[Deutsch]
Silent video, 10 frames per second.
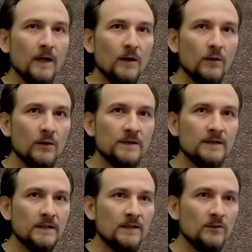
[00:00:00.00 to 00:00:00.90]

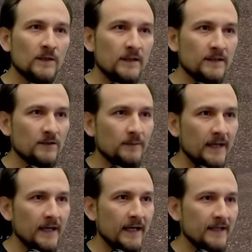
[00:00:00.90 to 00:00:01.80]
Und ich drücke hier jetzt
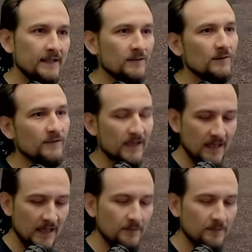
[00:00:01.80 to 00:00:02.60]
nochmal 1 und wir haben